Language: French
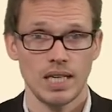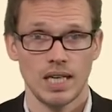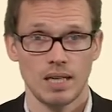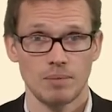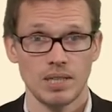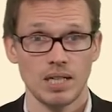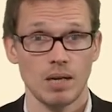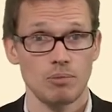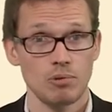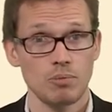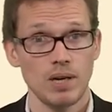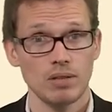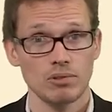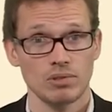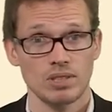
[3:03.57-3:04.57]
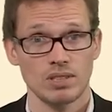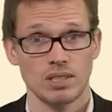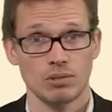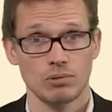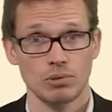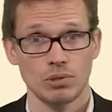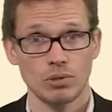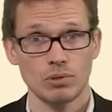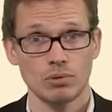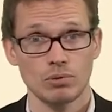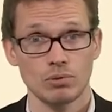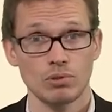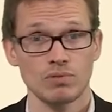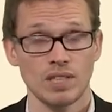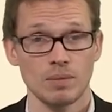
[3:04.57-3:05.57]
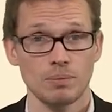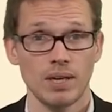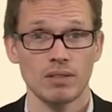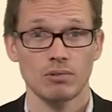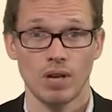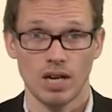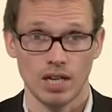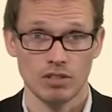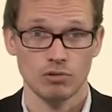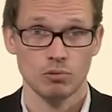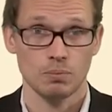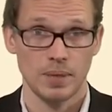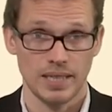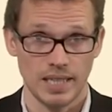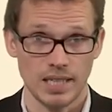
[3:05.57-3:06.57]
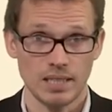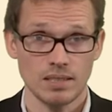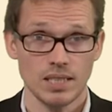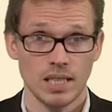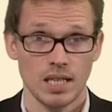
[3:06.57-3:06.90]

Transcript: eh bien la plupart de ces étudiants ne viennent pas de la région PACA